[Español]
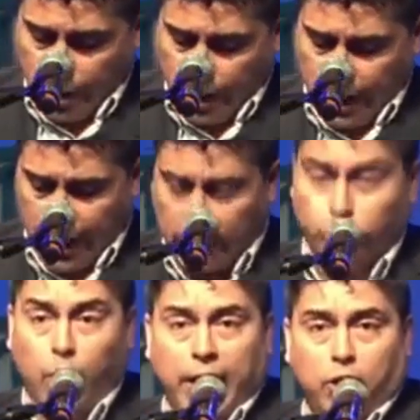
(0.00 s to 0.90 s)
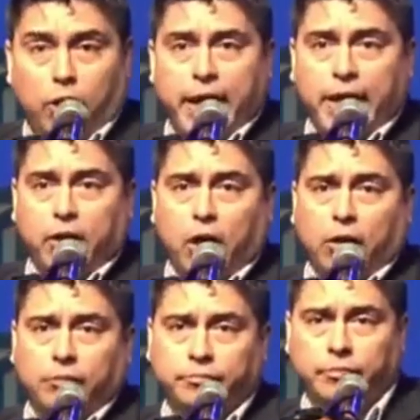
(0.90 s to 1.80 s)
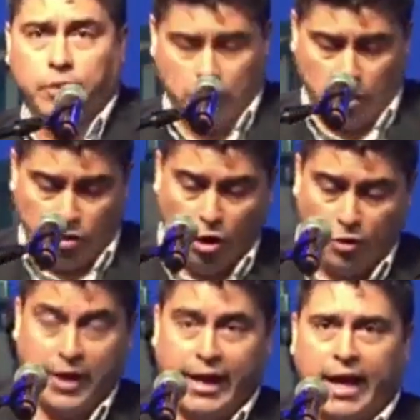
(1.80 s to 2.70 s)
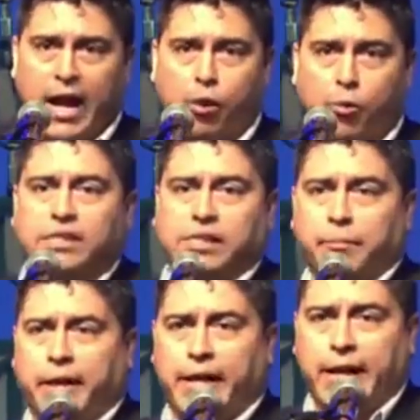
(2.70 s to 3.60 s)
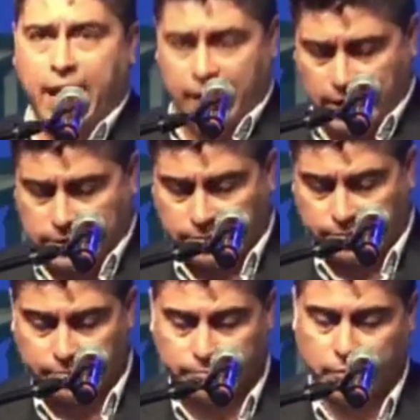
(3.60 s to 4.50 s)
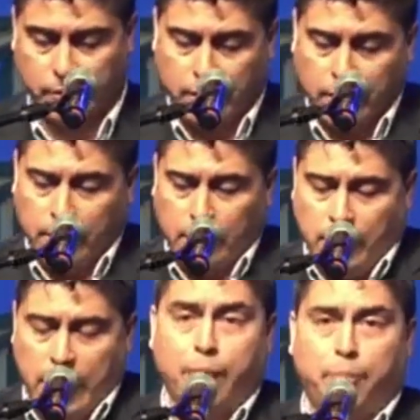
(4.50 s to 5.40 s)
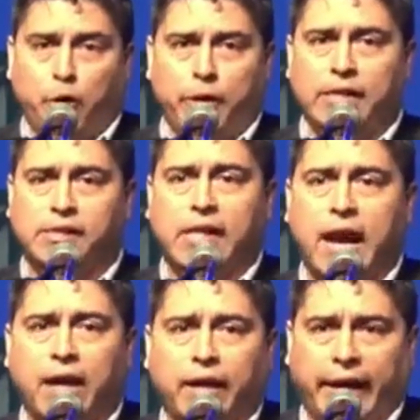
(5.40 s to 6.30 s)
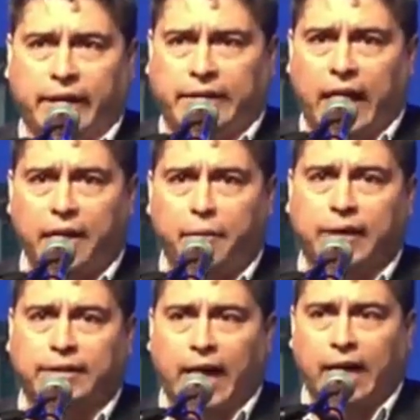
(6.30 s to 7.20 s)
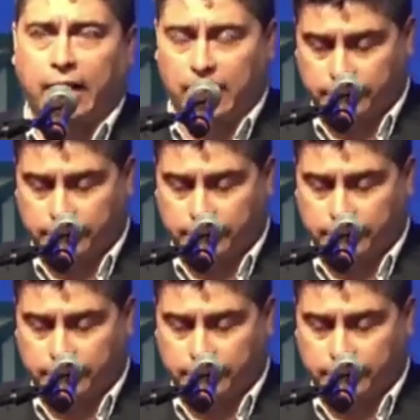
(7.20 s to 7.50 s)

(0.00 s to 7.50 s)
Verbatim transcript: el actual gobierno nos dejan aguas envenenadas. La provincia está devastada,